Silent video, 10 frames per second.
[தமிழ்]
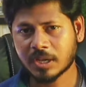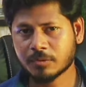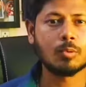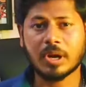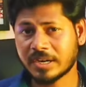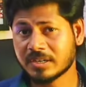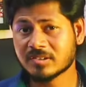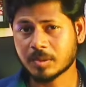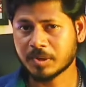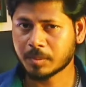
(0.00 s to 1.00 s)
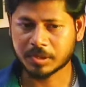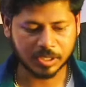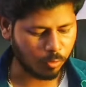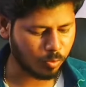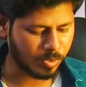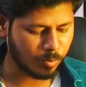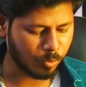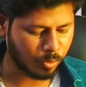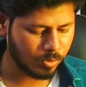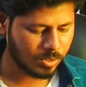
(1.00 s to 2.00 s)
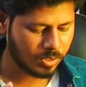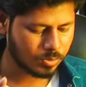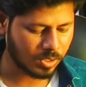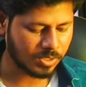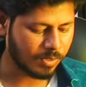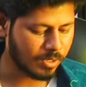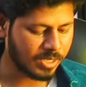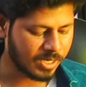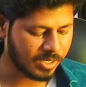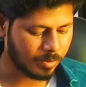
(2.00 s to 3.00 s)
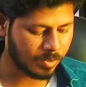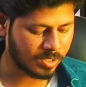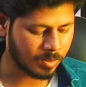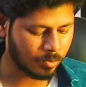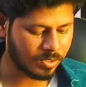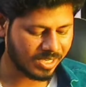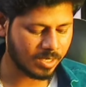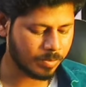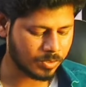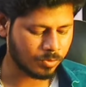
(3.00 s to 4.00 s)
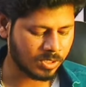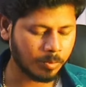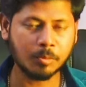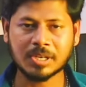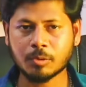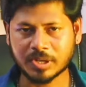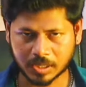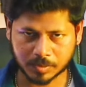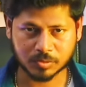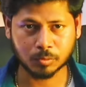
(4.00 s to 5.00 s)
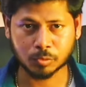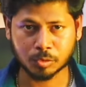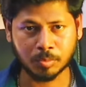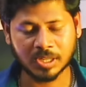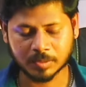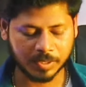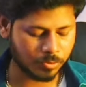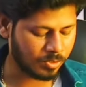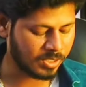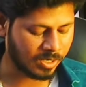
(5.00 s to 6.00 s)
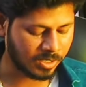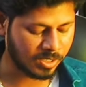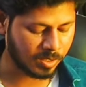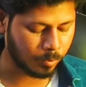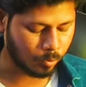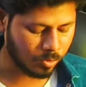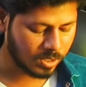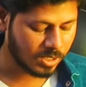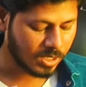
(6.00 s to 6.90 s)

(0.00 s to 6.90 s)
அது ஒரு ஹண்ட்ரட்ஸ் அப்படின்ற மாதிரி தான் ரவுண்ட் பண்ண முடியும் ஸோ அந்த வேலையை நீங்கள் என்ட்ரி பண்ணதுக்கப்புறம் ட்ரேட் பாஸ்வேர்ட் நம்ம முதலே ஒரு ட்ரேட் பாஸ்வேர்ட் கொடுத்துருப்போம் அந்த பாஸ்வேர்ட் வந்து கரெக்டாக என்ட்ரி பண்ணணும்